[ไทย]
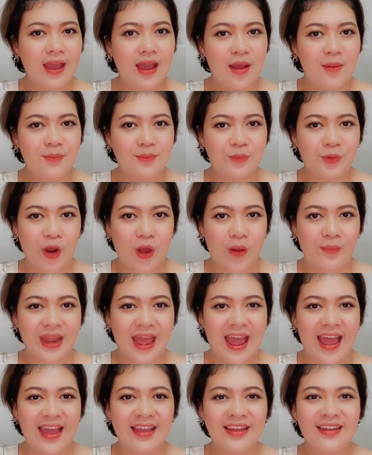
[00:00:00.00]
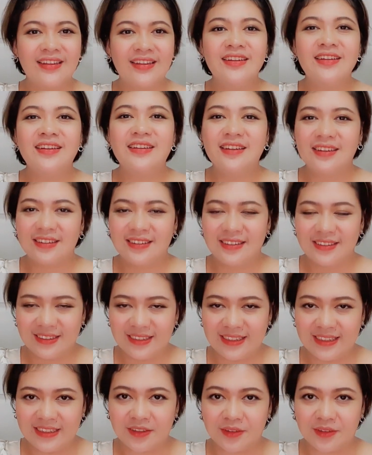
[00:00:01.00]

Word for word: พร้อมนะหนึ่